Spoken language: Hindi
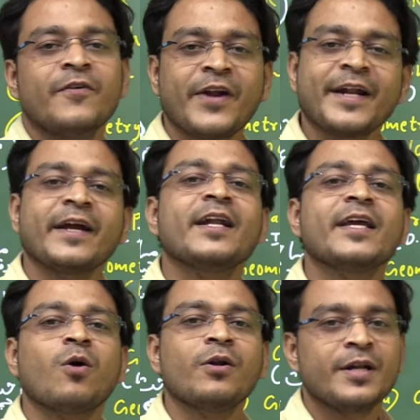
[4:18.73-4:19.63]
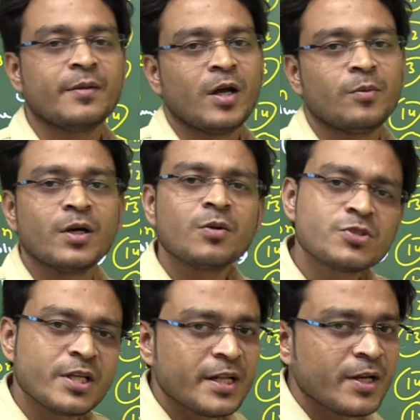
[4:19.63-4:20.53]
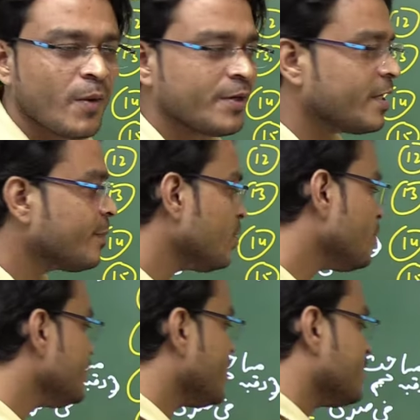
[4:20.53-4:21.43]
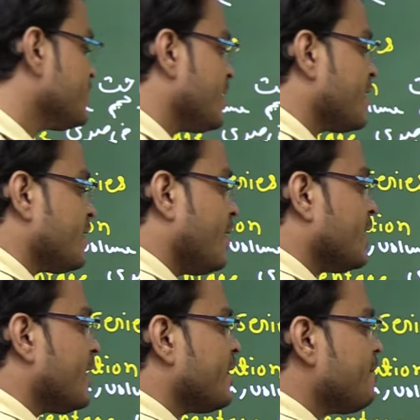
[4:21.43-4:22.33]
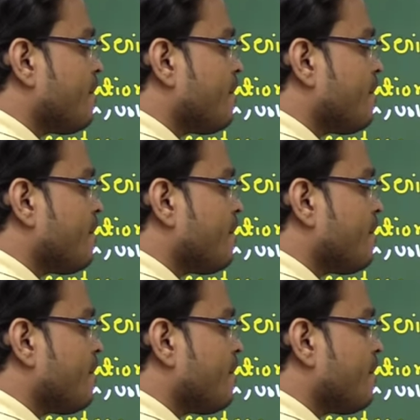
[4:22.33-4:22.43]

रेक्टेंगल की क्वांटिटी मालूम करो मुस्तिल की क्वांटिटी मालूम करो ये इस तरह के सवाल आते थे